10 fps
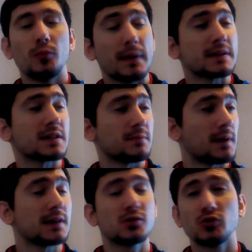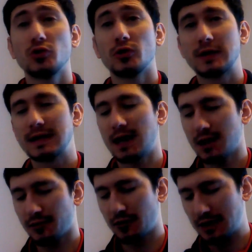Un mese e mezzo di
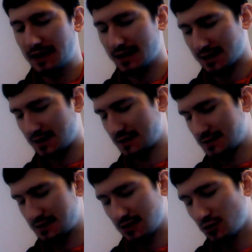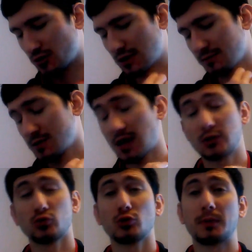ordinaria follia ragazzi Allora,
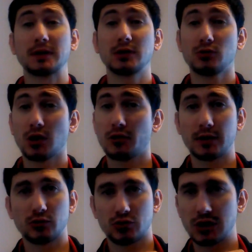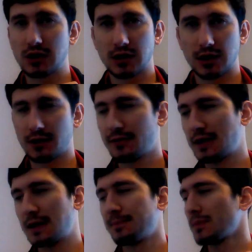è tutto partito da Juventus-Inter alla
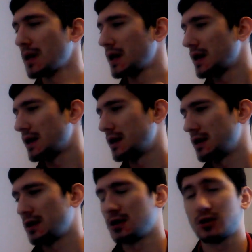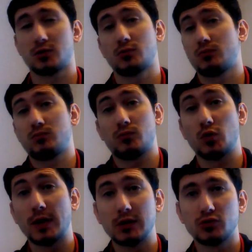fine eh,
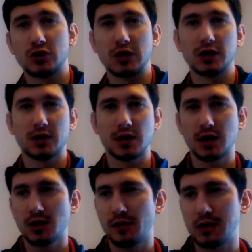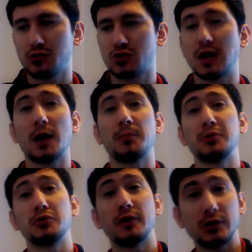Juventus-Inter,
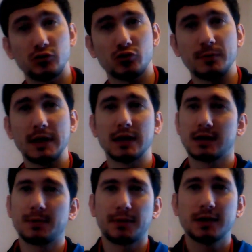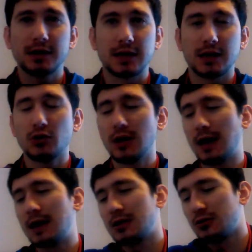Juventus-Napoli, Juventus-Milan Tre partite
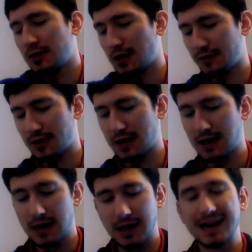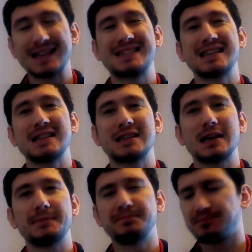regolari dove alla fine la
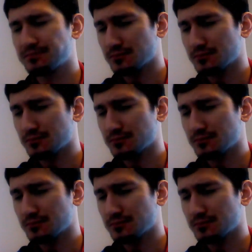gente